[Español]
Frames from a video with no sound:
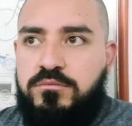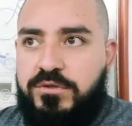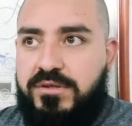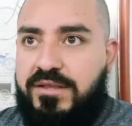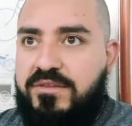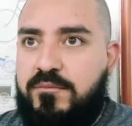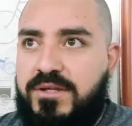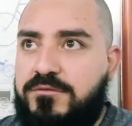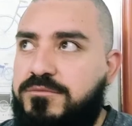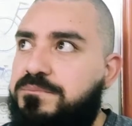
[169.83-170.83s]
pues
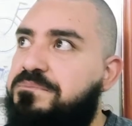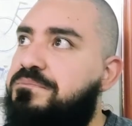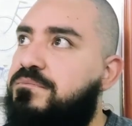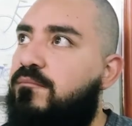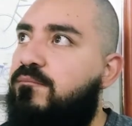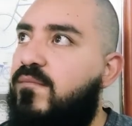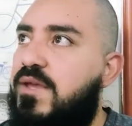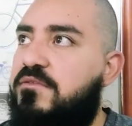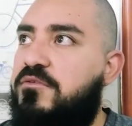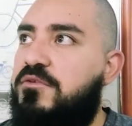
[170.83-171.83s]
lástima, ¿no?
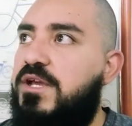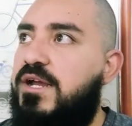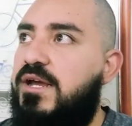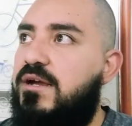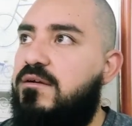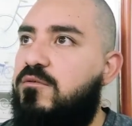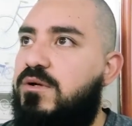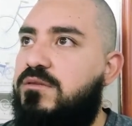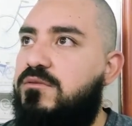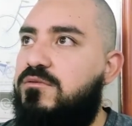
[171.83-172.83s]
Esto llegará
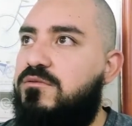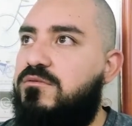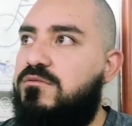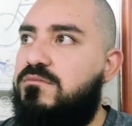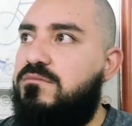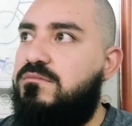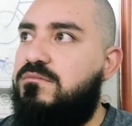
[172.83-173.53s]
cuando